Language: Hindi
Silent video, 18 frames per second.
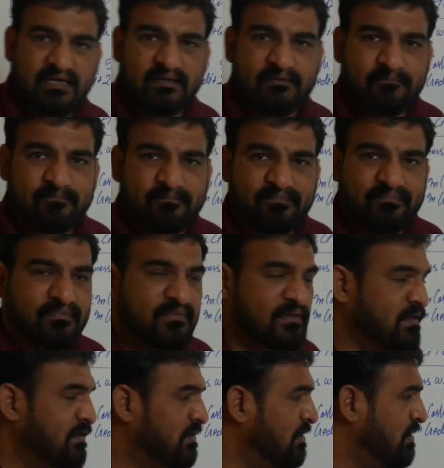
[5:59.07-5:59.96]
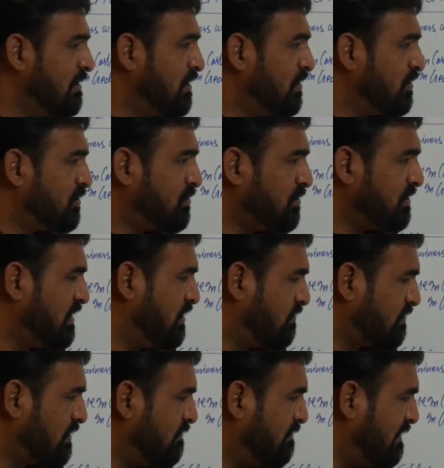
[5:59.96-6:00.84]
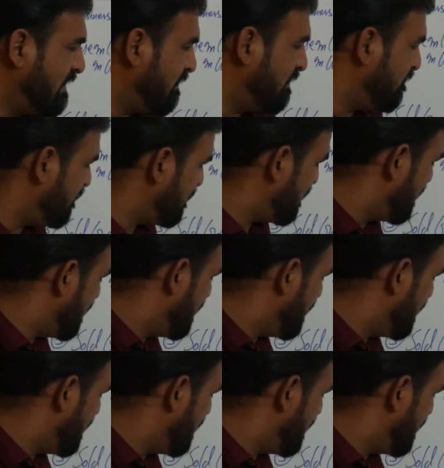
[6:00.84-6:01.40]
ठीक तो ये हो गई बात